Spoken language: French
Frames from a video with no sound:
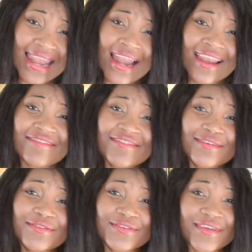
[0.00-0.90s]
La
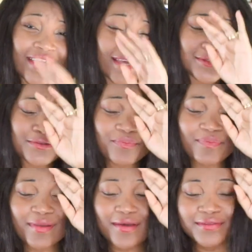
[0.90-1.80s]
lavande est une
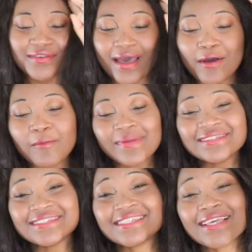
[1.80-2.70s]
plante
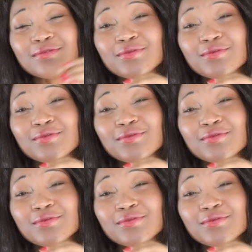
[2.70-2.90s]
aromatique qui a